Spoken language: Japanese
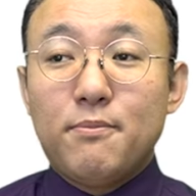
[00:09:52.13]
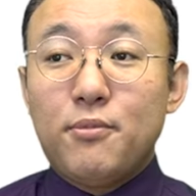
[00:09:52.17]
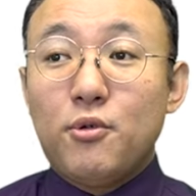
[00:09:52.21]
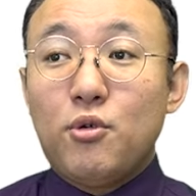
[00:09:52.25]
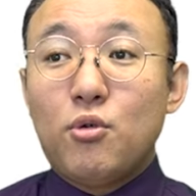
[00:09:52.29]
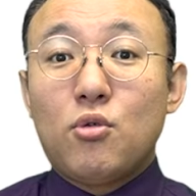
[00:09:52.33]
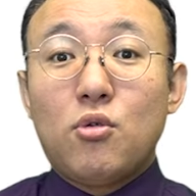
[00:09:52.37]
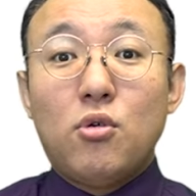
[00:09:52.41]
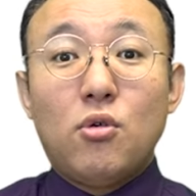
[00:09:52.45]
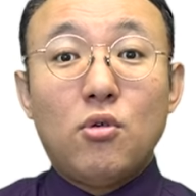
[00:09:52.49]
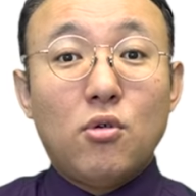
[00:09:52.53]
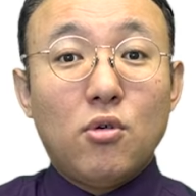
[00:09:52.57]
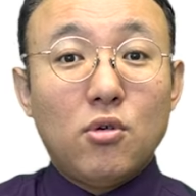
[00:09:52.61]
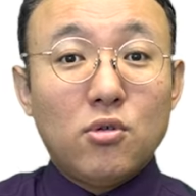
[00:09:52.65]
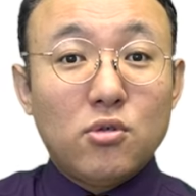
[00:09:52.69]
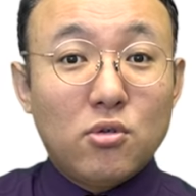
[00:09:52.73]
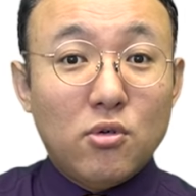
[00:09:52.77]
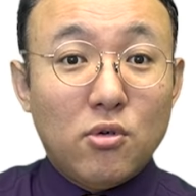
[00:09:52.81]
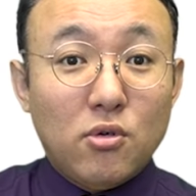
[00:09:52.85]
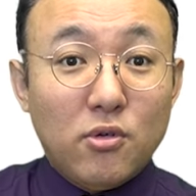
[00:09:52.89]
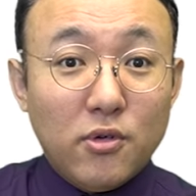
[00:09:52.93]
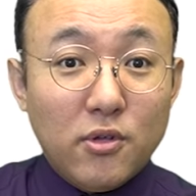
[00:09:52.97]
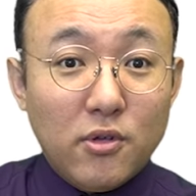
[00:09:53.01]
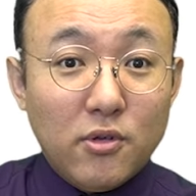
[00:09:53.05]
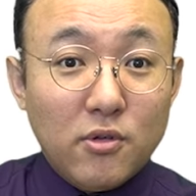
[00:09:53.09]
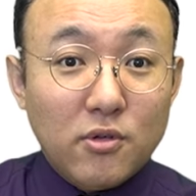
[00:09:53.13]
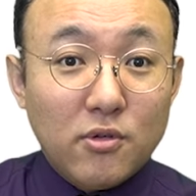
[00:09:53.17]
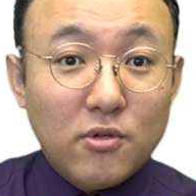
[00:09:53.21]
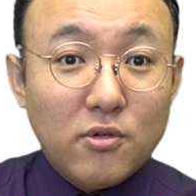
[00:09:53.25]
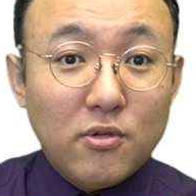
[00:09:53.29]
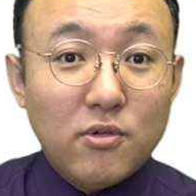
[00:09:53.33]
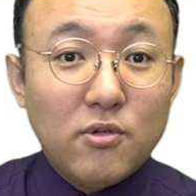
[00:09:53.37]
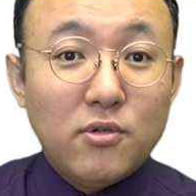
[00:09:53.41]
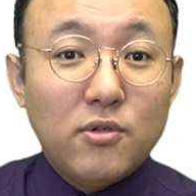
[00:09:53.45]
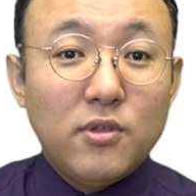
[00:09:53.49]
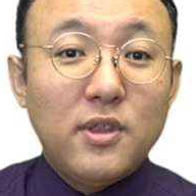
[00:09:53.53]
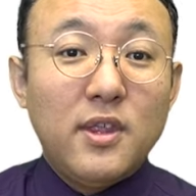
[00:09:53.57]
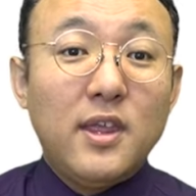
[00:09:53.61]
舗を今後どういうふ
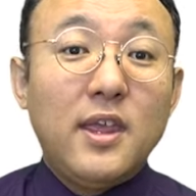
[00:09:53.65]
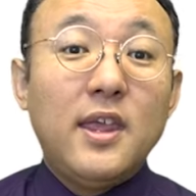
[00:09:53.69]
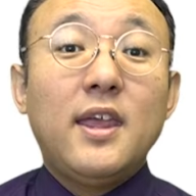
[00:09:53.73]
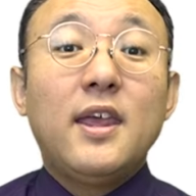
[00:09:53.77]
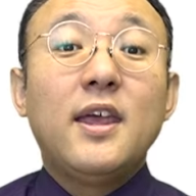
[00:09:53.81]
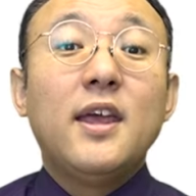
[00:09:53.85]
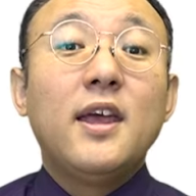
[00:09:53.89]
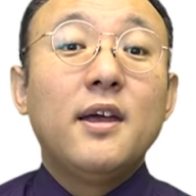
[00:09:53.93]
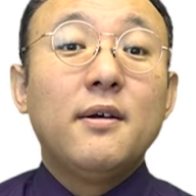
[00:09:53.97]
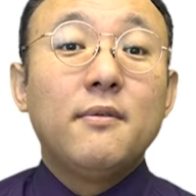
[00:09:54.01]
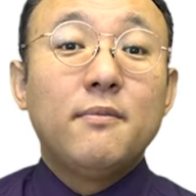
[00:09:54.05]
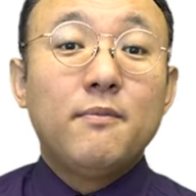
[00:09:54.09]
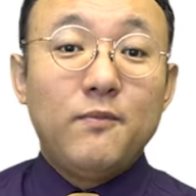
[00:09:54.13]
うに